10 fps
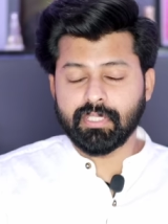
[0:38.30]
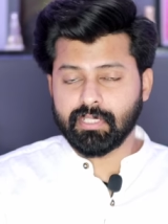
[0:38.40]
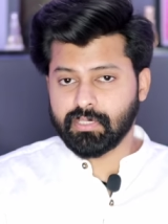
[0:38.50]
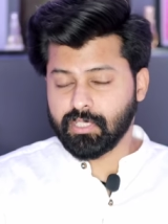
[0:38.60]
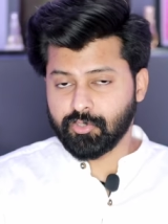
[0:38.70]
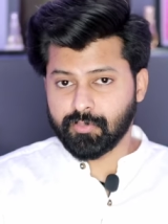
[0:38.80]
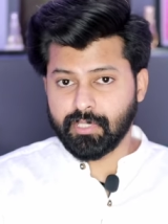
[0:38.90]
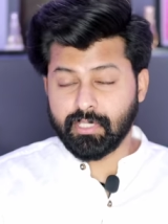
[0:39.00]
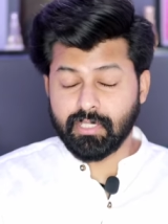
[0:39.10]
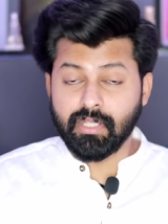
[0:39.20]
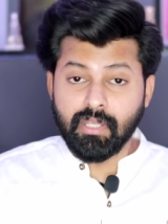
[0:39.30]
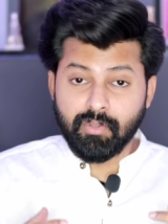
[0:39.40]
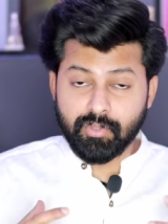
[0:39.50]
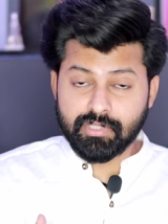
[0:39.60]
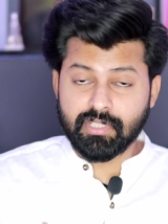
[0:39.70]
அப்படிங்கிறதுக்காக யூஸ் பண்ணியிருக்கேன்
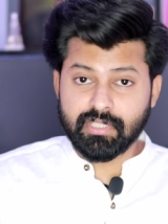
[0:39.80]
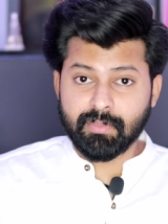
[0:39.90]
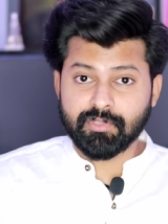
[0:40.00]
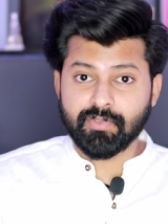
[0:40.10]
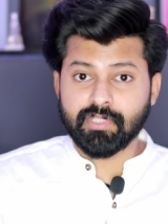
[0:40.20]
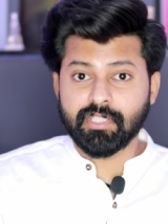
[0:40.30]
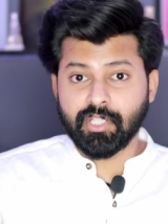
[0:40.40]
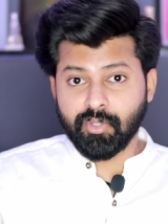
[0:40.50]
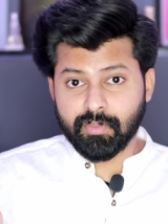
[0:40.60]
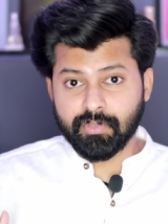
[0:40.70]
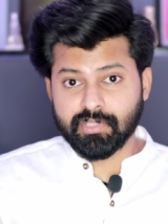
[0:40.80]
ஒரு சில ஷாம்பூஸ் வந்து என்னோட